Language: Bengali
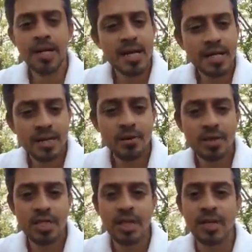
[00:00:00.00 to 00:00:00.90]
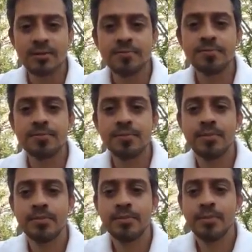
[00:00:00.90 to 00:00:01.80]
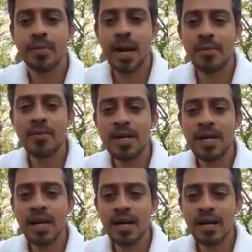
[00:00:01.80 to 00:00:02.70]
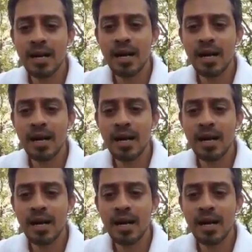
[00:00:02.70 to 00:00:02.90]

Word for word: মিডিয়া কি করছেন আমি মিডিয়ার